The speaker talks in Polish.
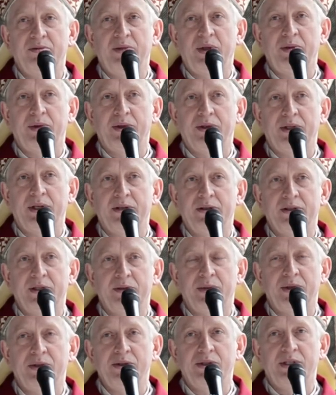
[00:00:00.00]
mimo tego
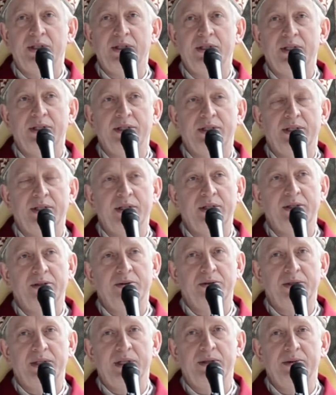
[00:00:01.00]
spojrzenia za
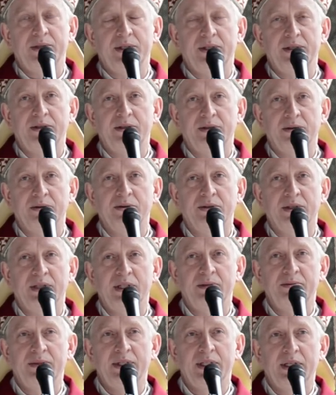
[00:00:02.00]
Jezusem
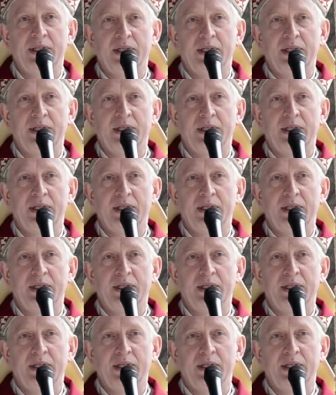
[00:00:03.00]
Chrystusem,